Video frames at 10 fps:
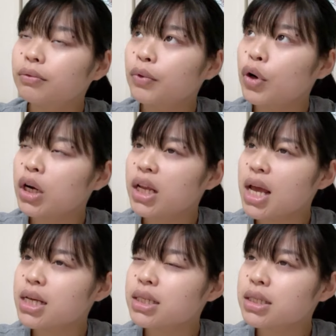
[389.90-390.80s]
four
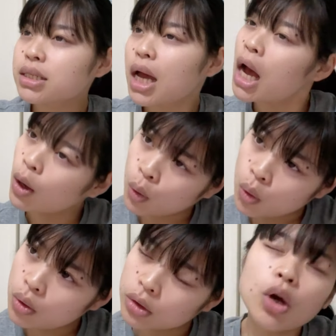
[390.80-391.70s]
days
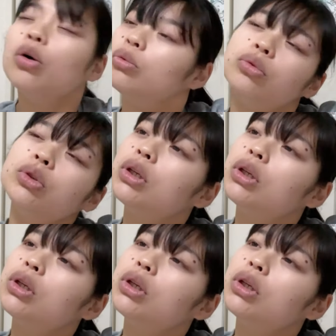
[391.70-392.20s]
ago. No.